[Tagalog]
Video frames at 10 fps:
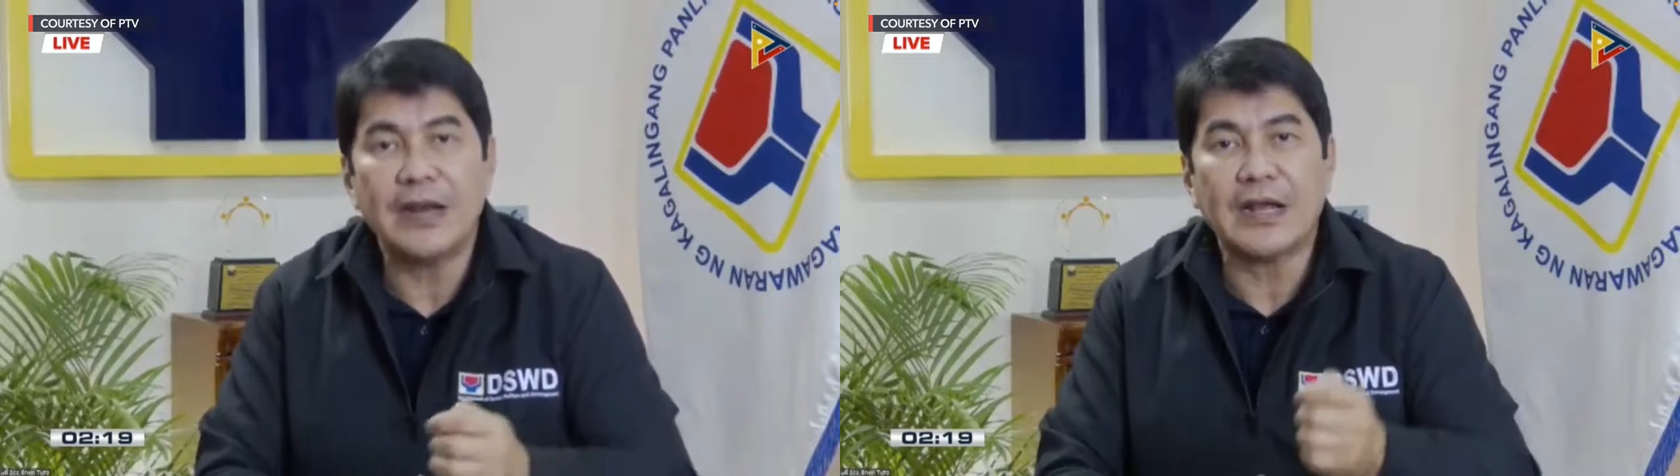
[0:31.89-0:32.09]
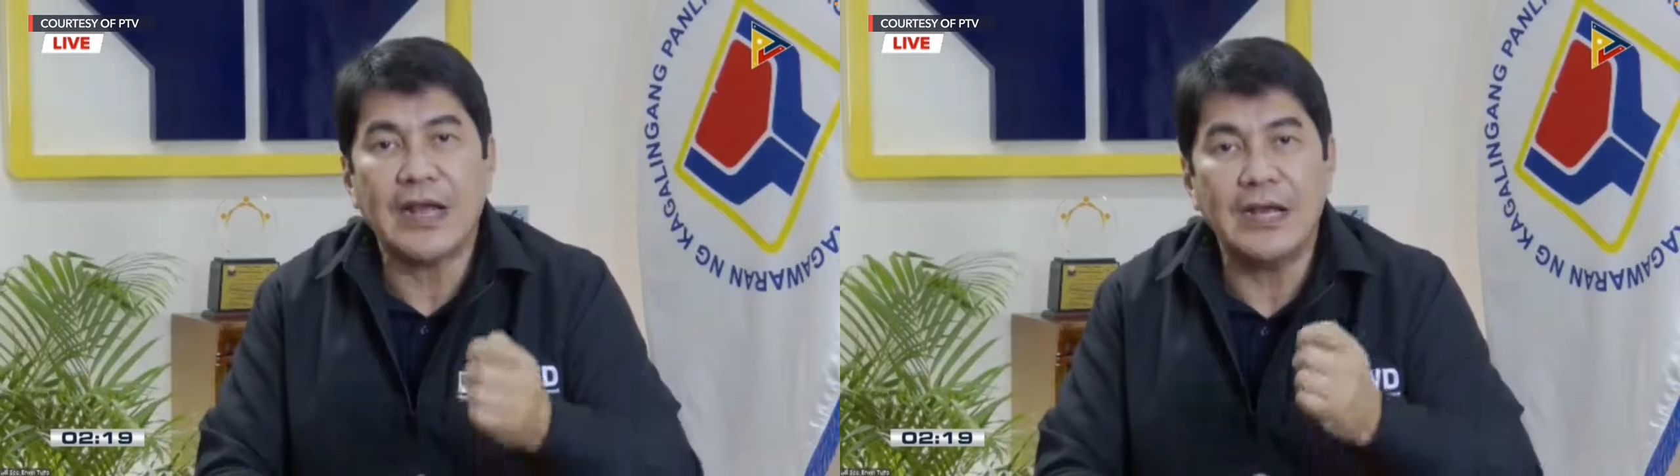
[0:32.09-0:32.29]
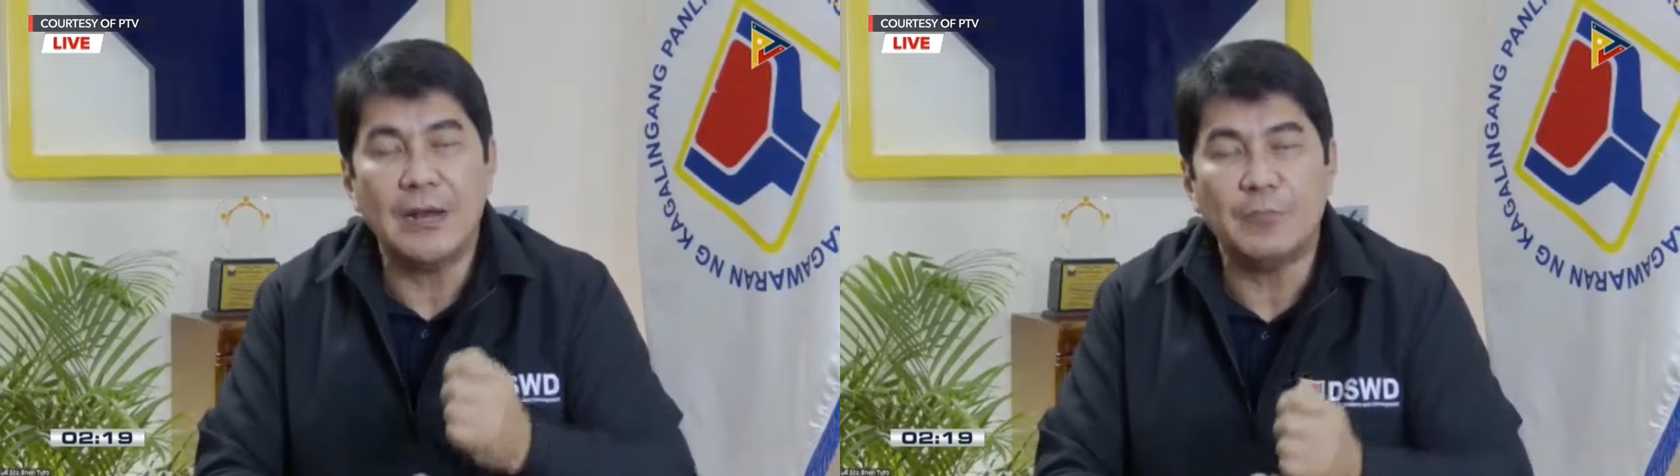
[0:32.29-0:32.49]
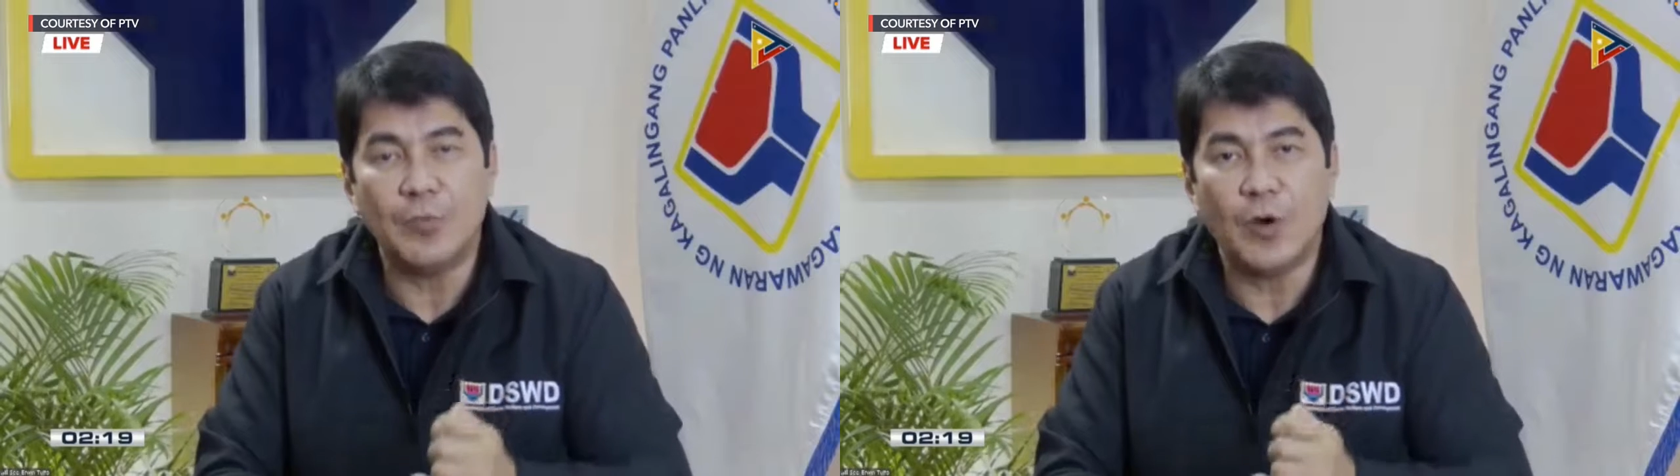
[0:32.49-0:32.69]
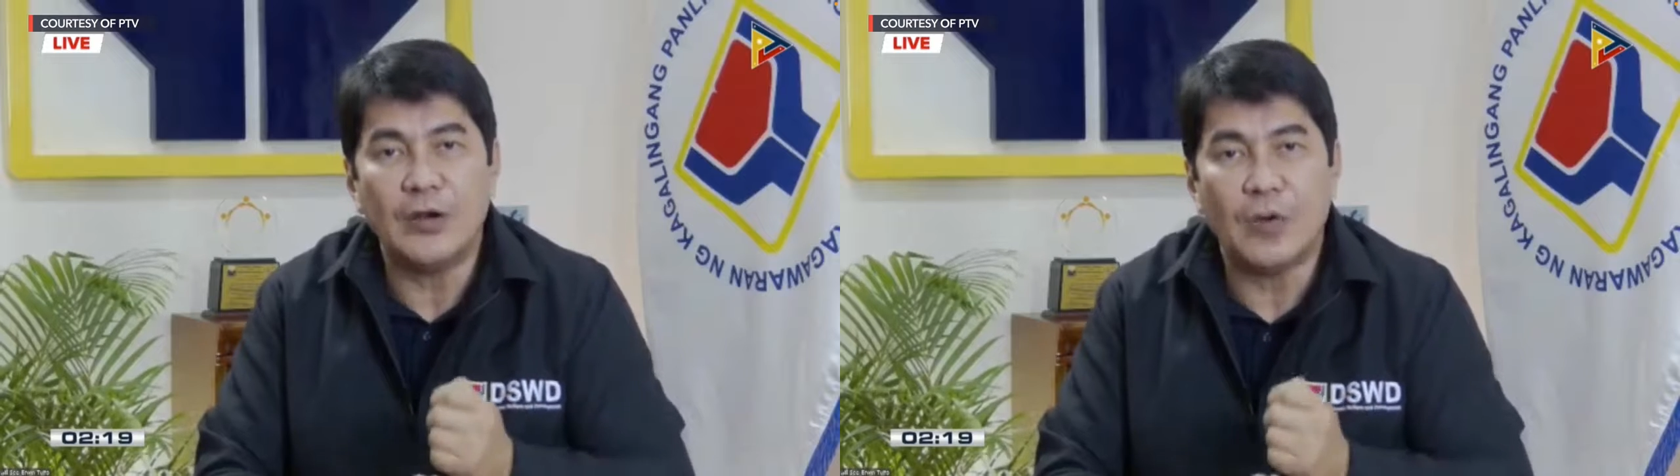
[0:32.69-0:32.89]
para
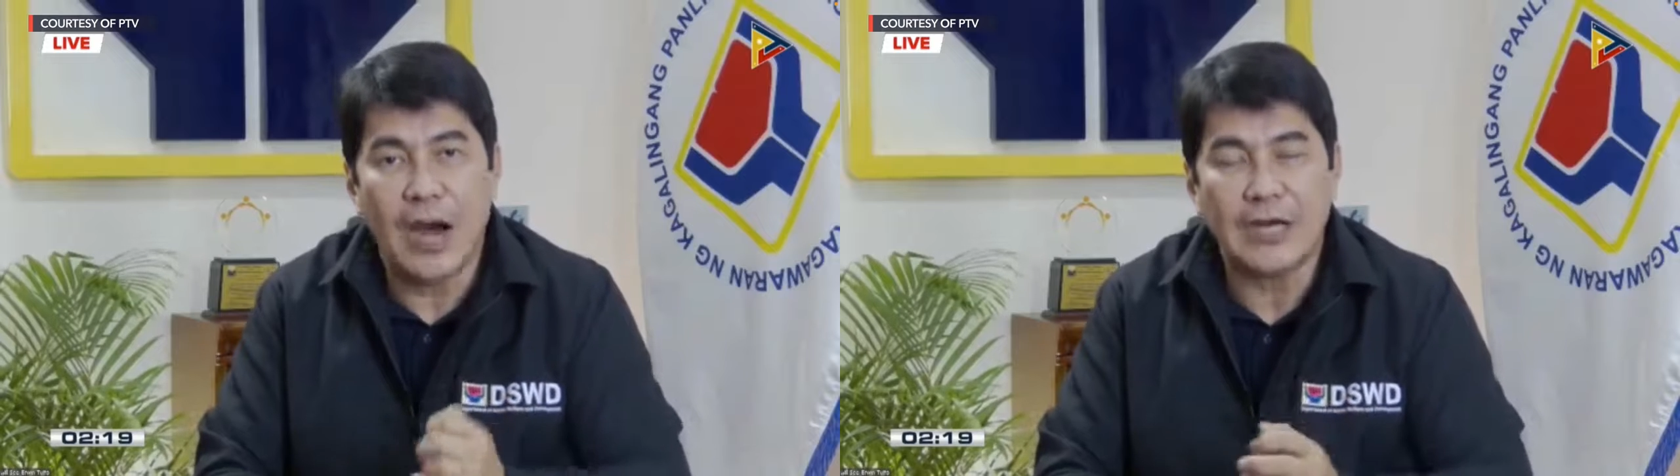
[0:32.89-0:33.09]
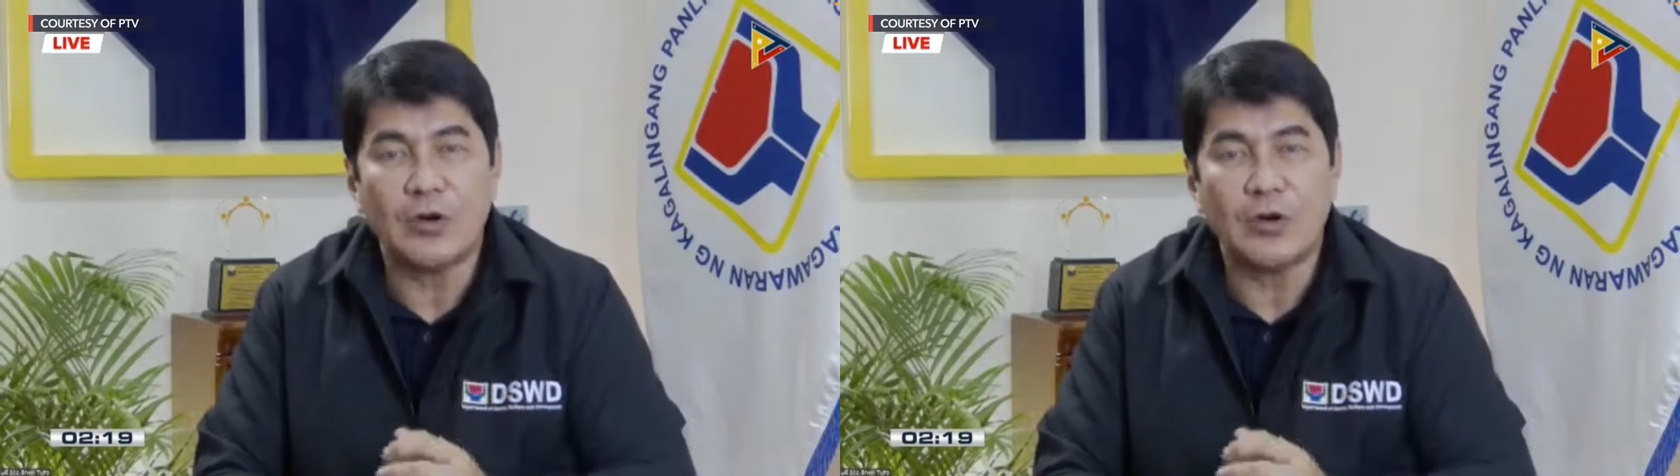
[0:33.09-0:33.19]
kailan po anong